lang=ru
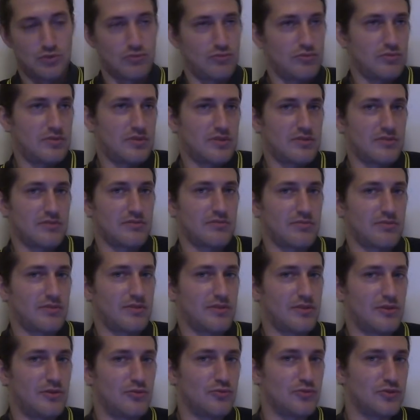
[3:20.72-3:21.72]
что-то
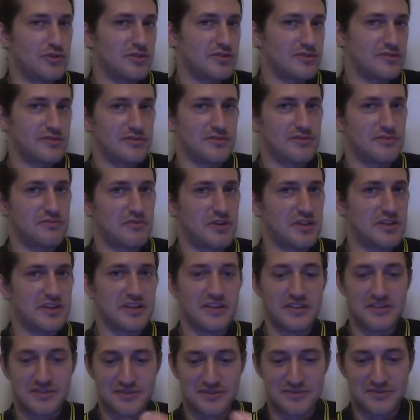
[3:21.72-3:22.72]
э, люди
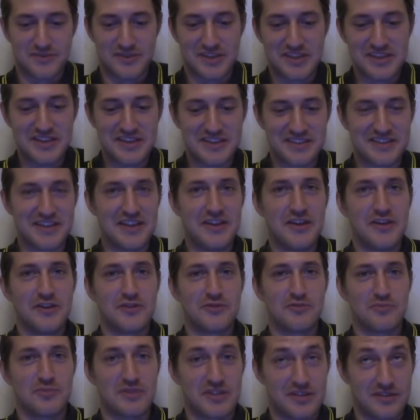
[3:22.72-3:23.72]
звонят, звонят.
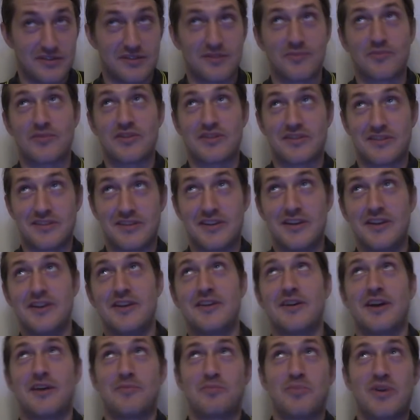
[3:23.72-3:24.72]
Ну, мне там этот
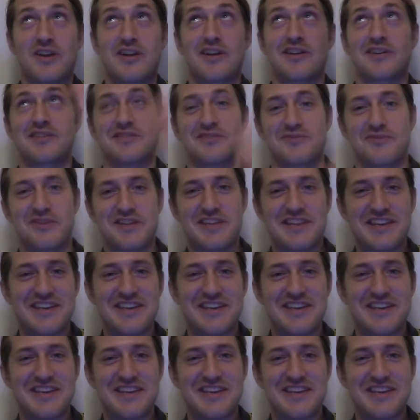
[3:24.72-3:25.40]
барак звонит,